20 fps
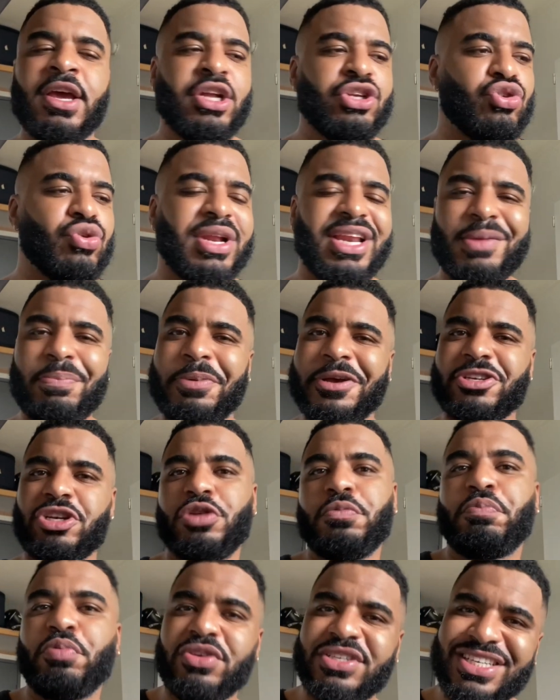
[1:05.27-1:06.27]
Tu as les
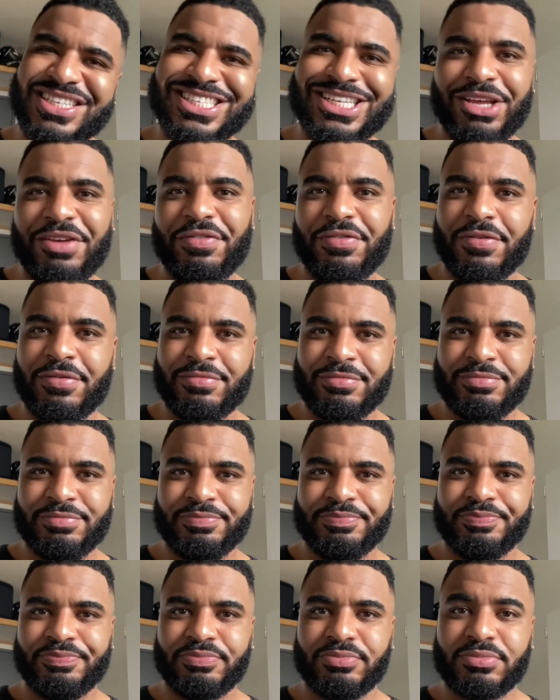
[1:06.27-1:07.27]
personnes positives
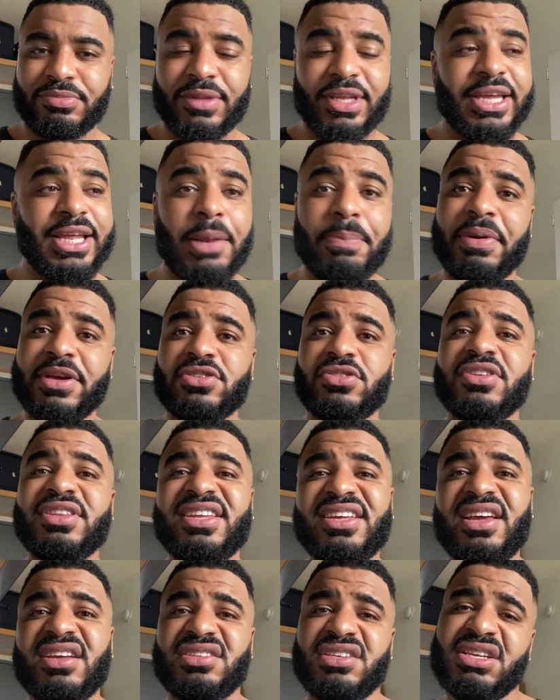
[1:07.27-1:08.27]
et les personnes
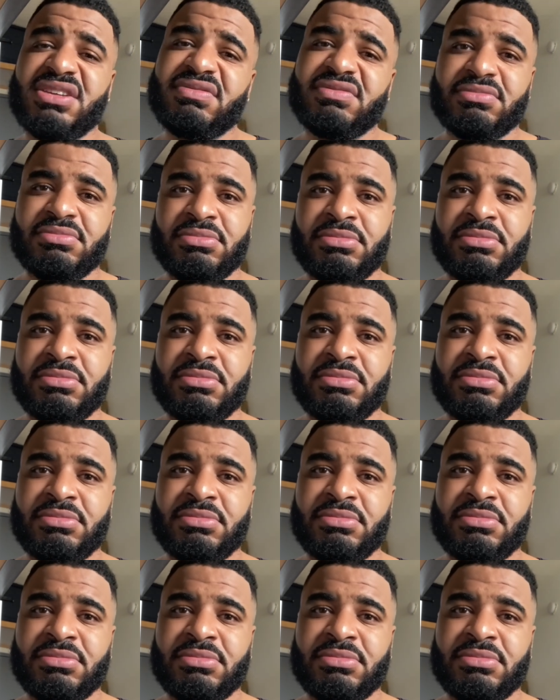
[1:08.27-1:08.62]
négatives.